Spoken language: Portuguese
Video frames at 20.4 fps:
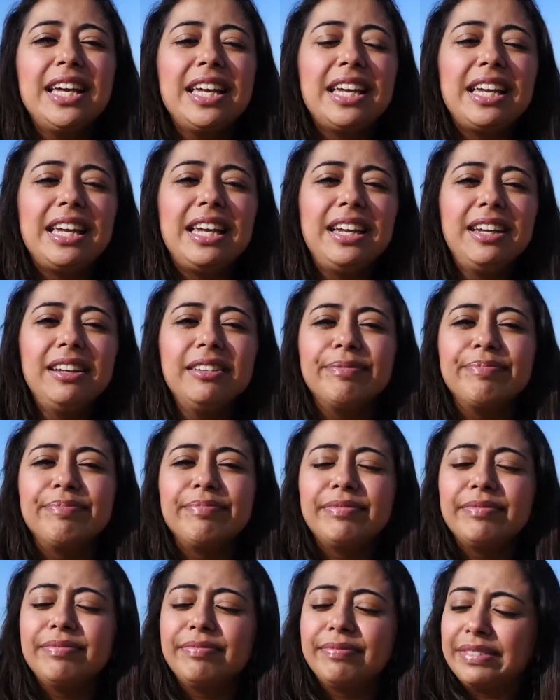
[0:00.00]
E
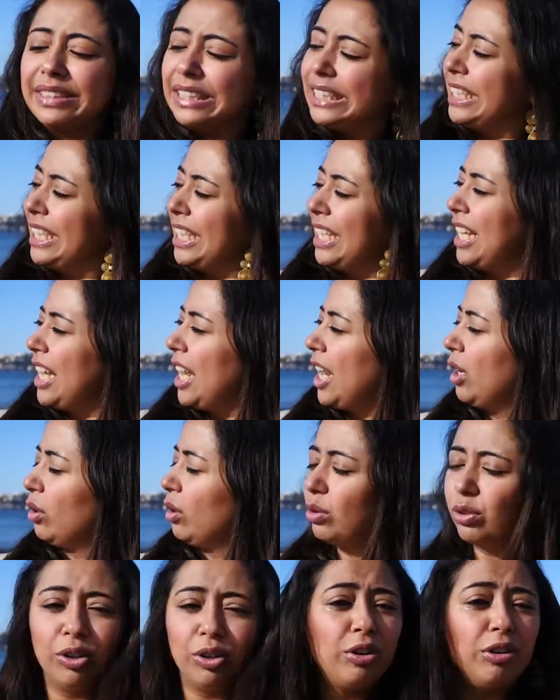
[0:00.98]

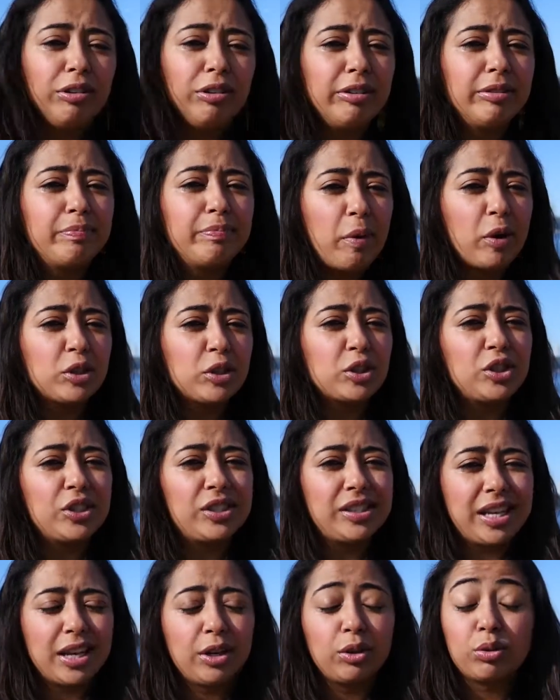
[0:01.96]
eu tô, posso te
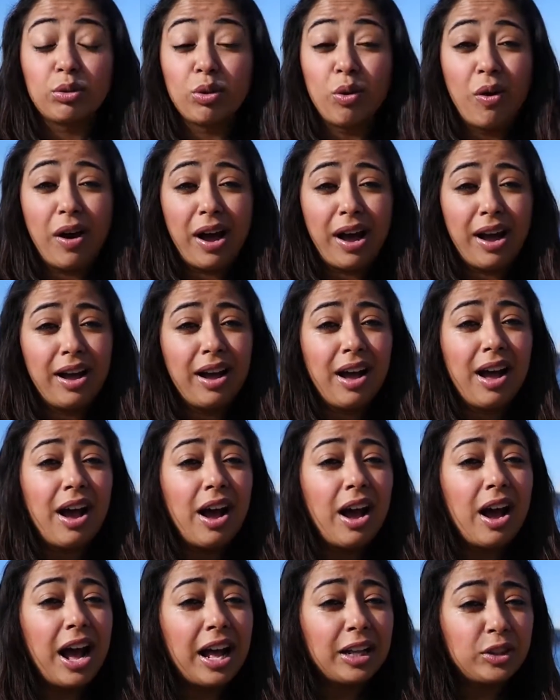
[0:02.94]
dizer que eu tô
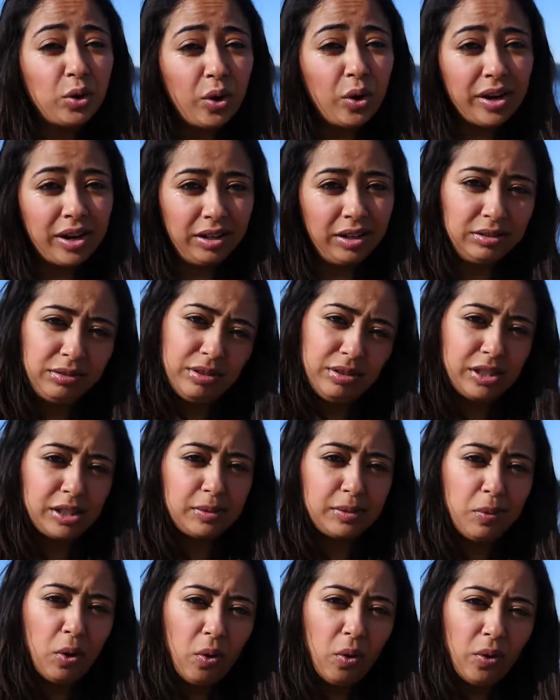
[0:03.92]
adorando
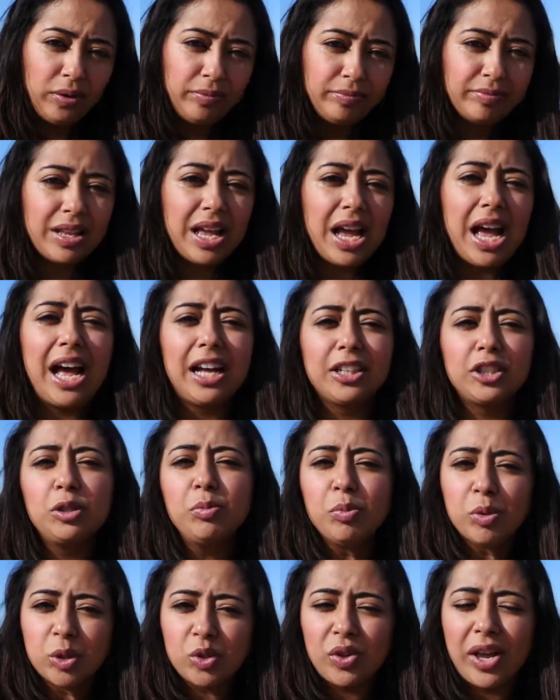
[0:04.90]
Lisboa. A
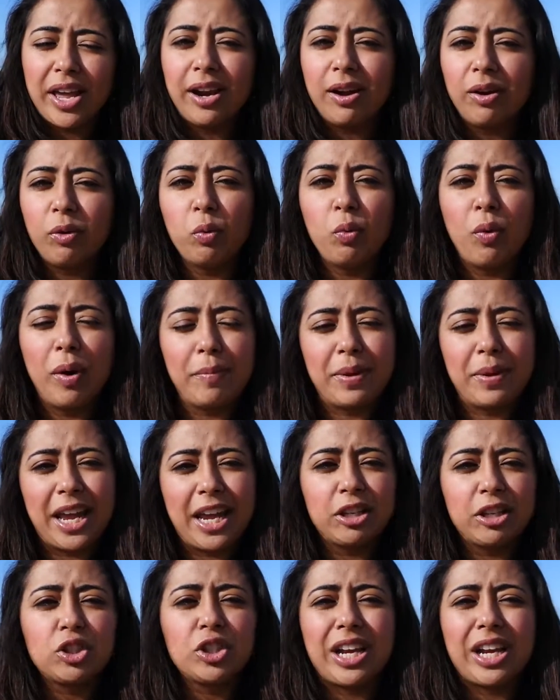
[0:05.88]
atmosfera, o
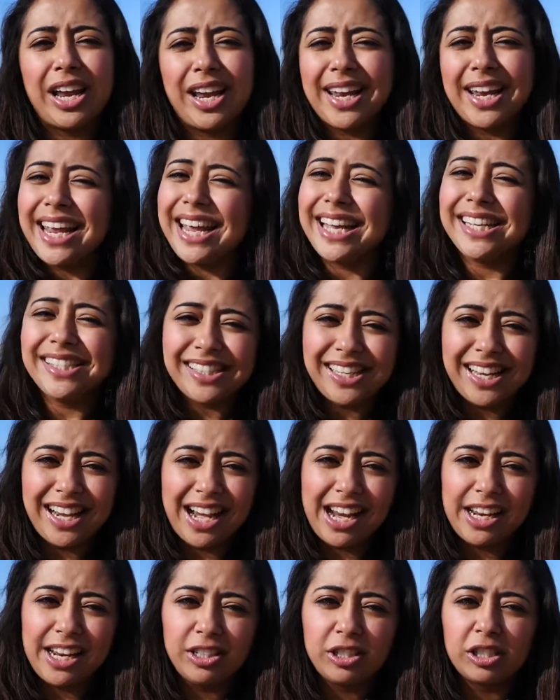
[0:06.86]
ambiente é
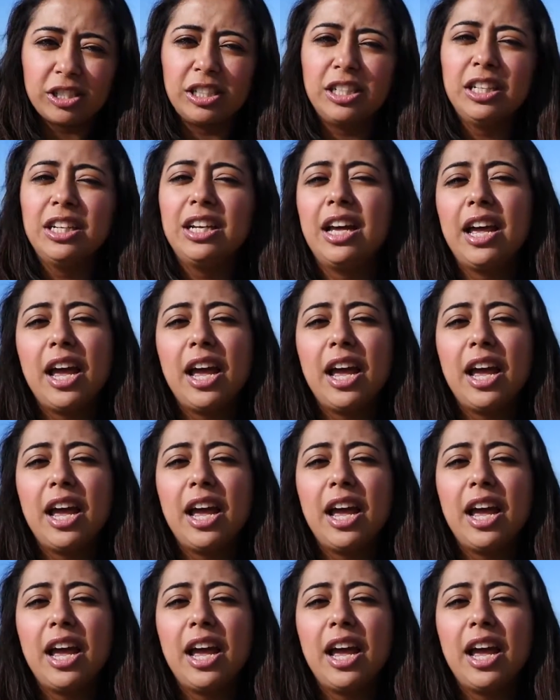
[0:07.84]
excelente.